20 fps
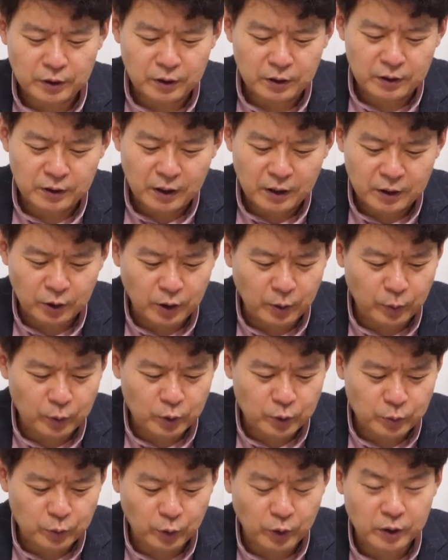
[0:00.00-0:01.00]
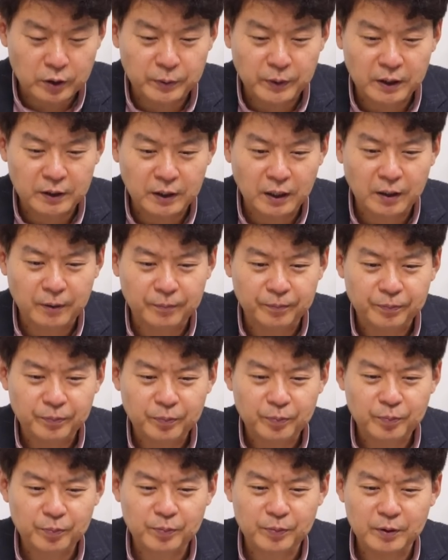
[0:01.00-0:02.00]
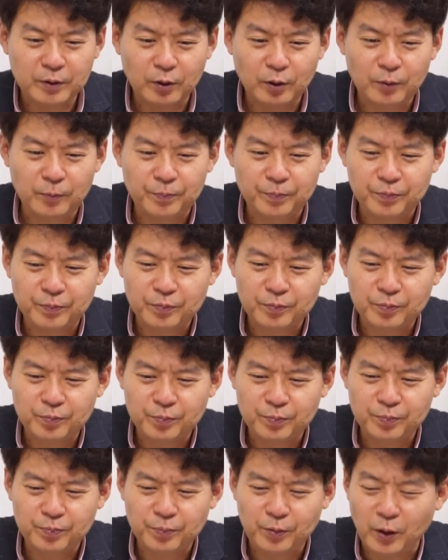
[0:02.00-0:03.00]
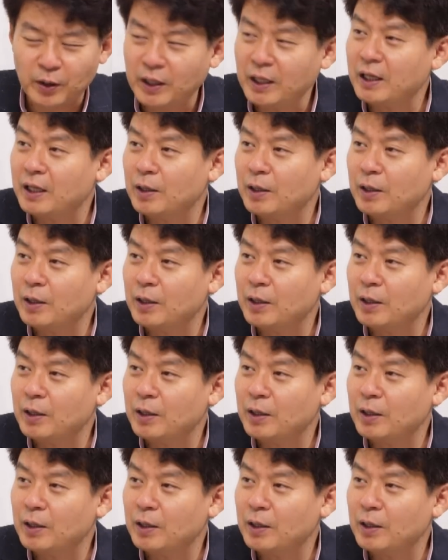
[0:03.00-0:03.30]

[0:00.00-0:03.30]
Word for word: 그냥 그렇게 보셨으면 좋겠습니다. 그냥 이걸 편하게